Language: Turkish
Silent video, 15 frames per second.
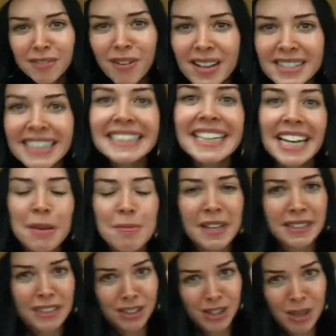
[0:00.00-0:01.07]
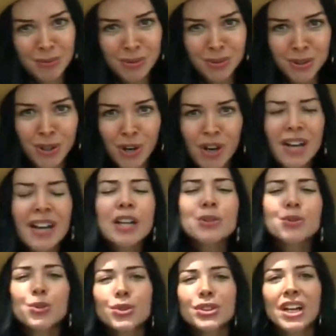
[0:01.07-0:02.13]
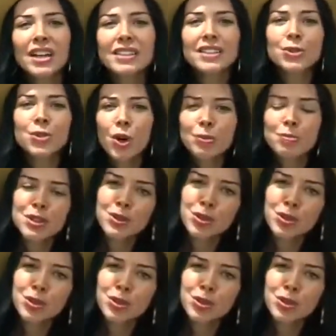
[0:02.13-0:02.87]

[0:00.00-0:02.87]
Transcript: da fazla kelebek yaşam sürüyor. Dünyanın dört bir